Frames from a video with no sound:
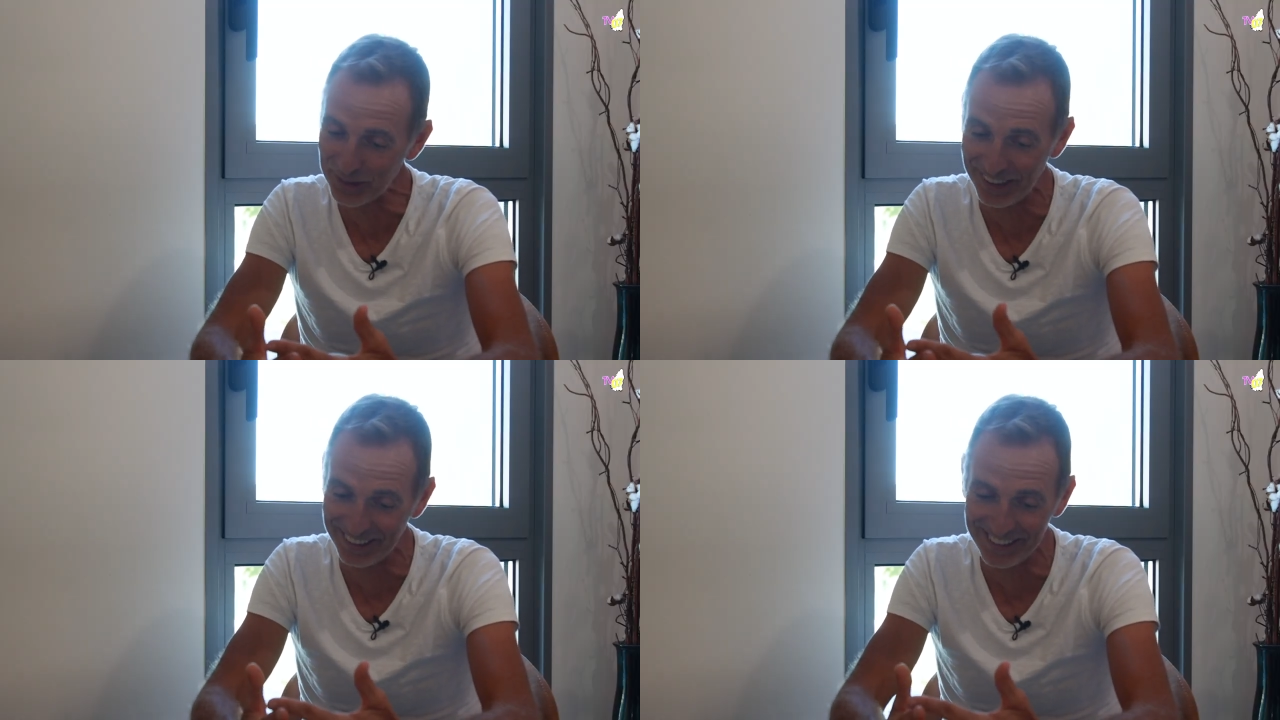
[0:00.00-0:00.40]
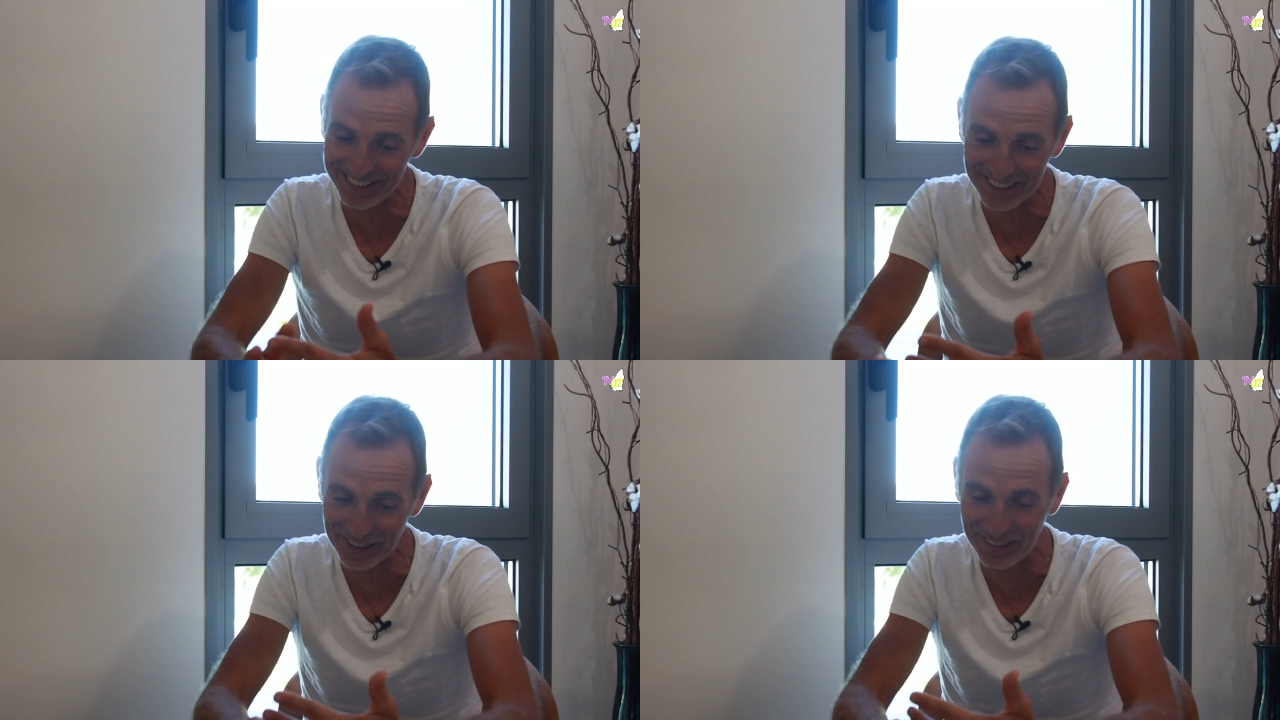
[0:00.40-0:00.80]
L'Ardèche
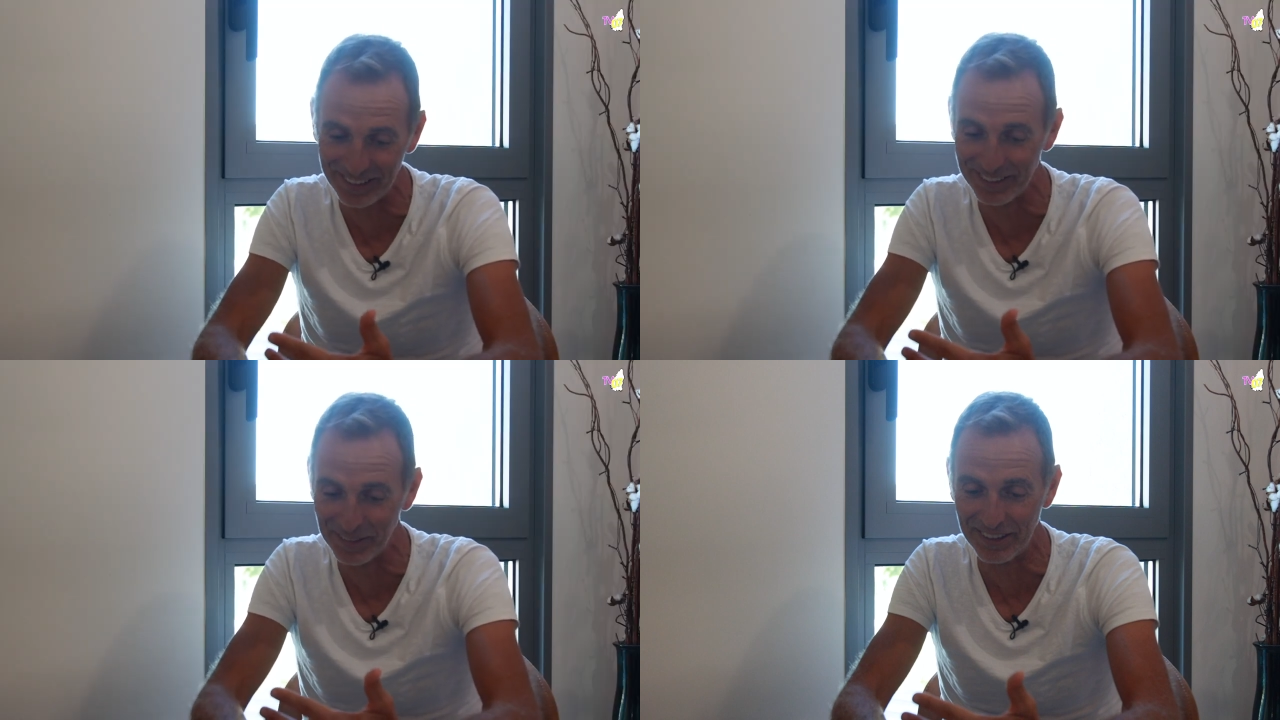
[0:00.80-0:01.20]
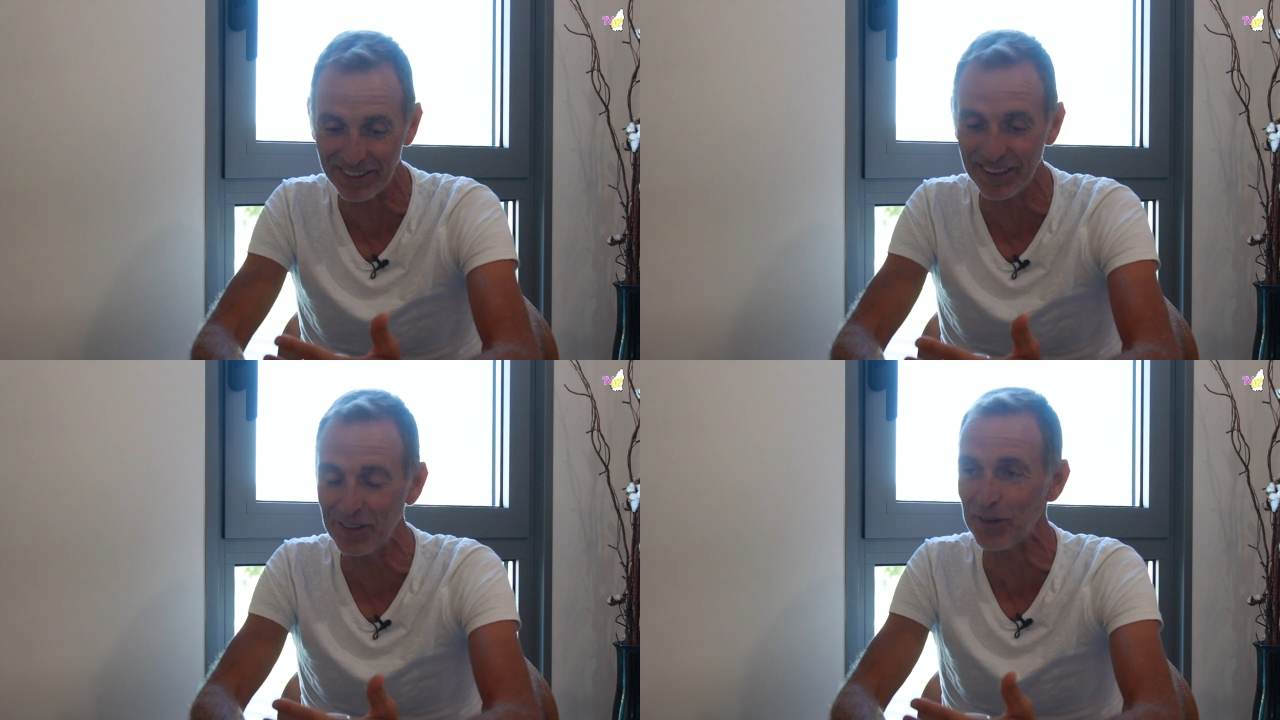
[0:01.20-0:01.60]
est un
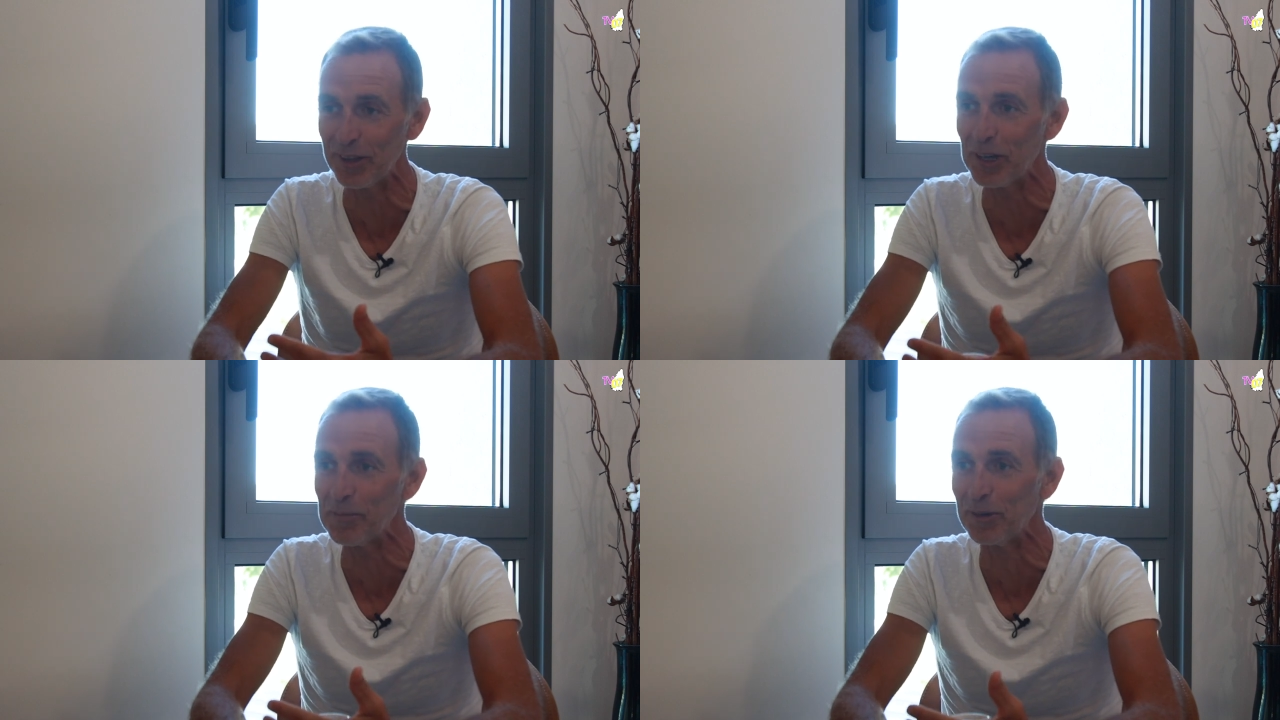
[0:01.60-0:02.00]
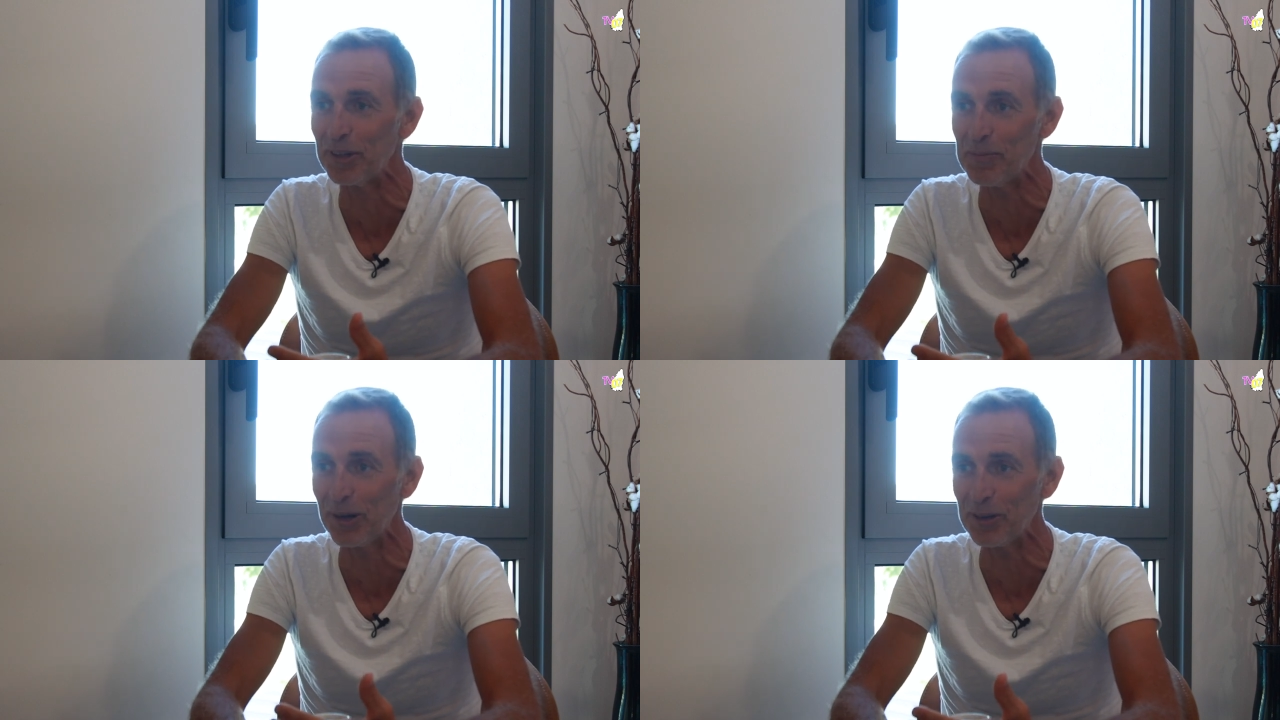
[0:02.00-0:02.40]
incroyable
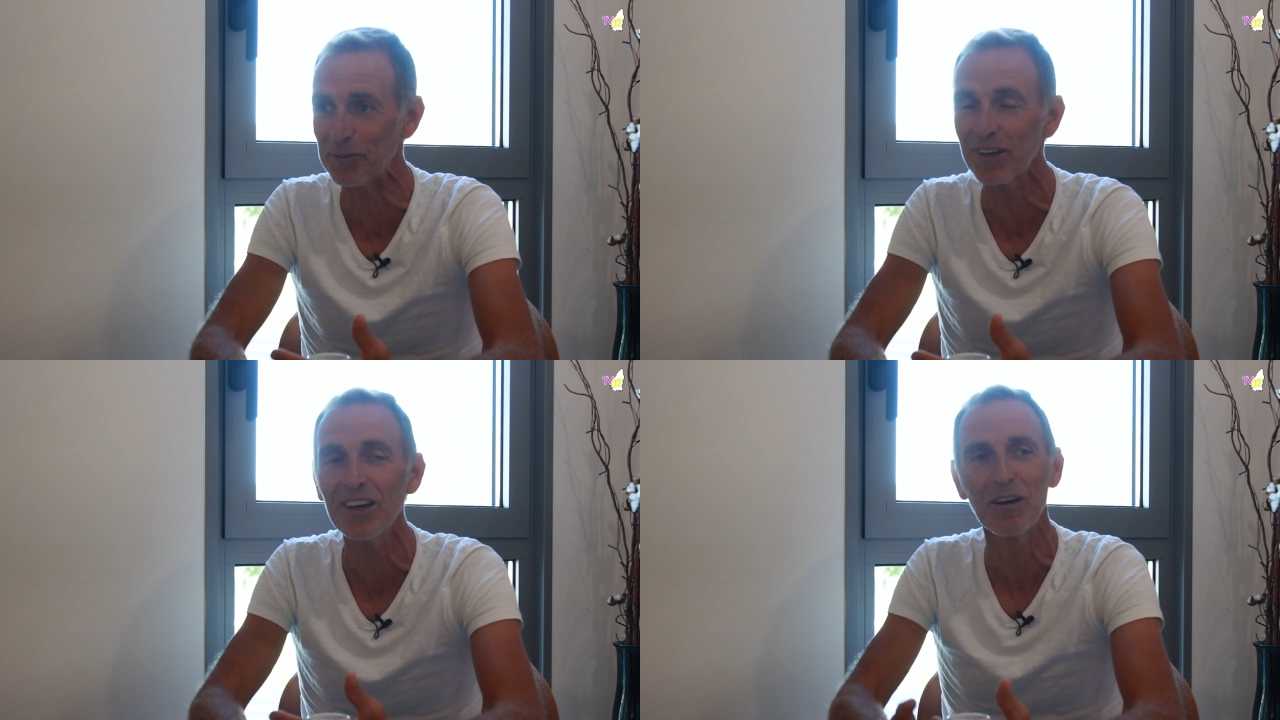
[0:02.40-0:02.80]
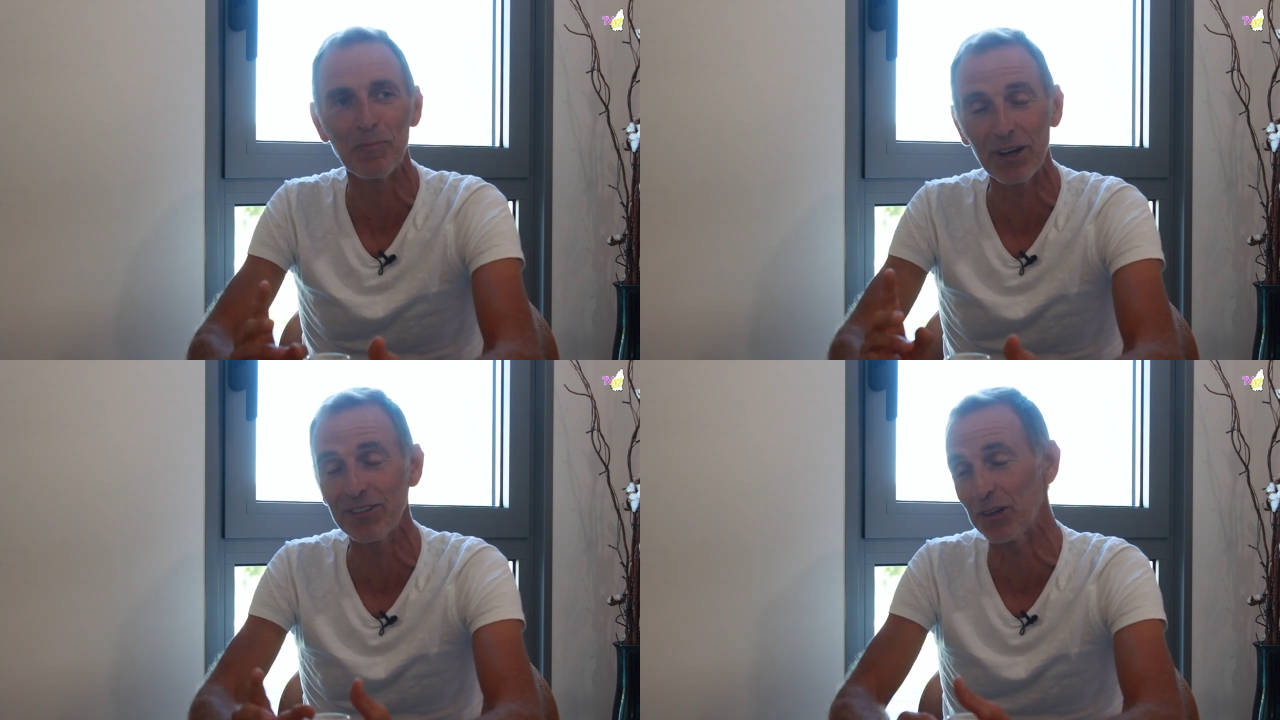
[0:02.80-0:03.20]
département,
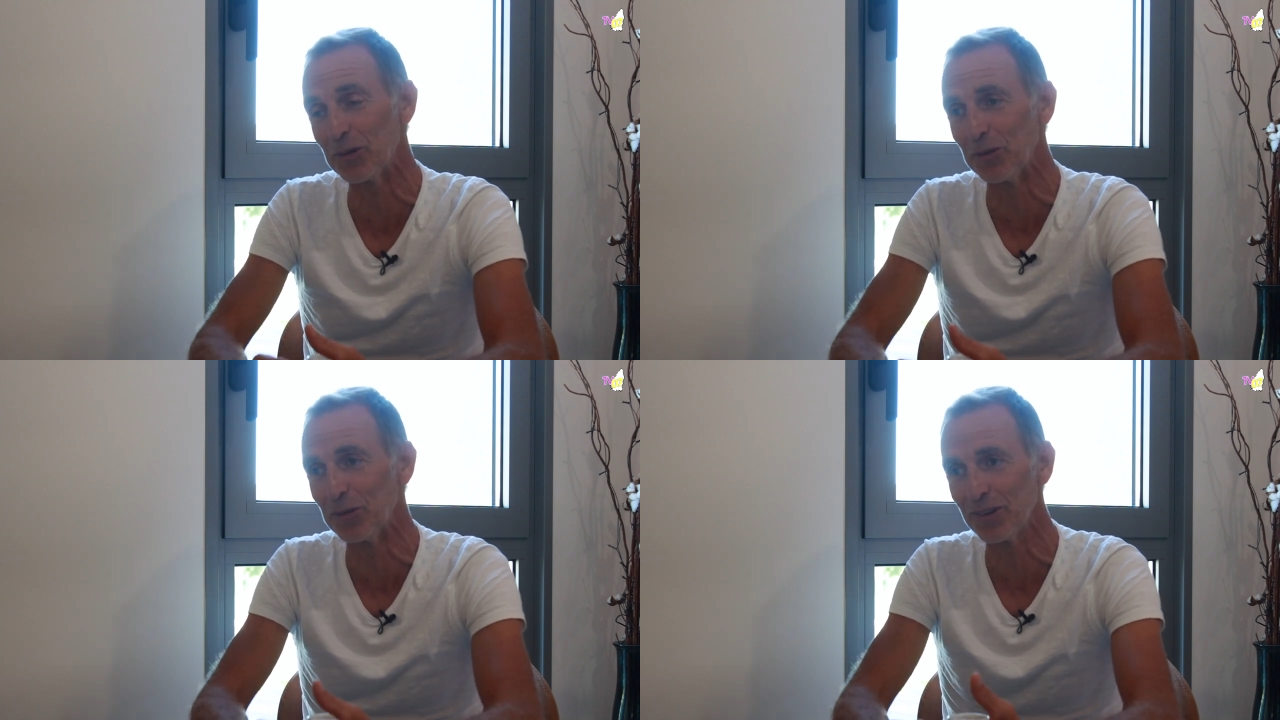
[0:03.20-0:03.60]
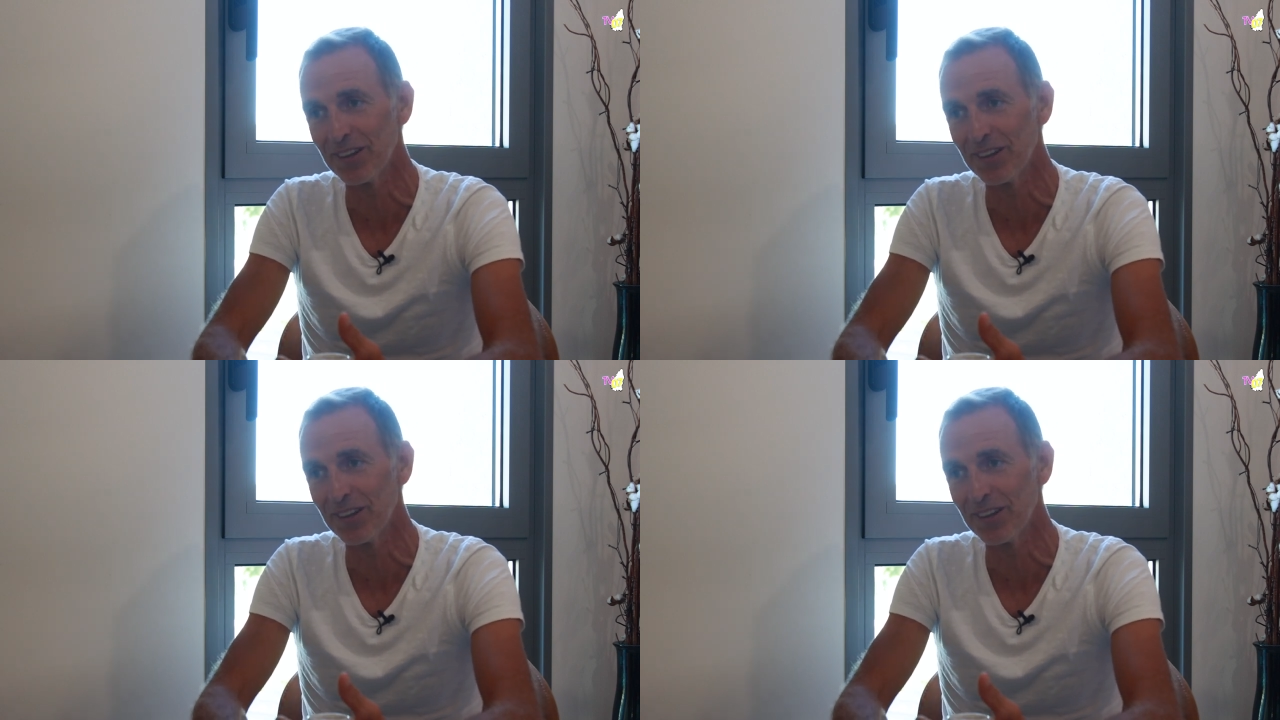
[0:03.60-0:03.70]
pas assez connu.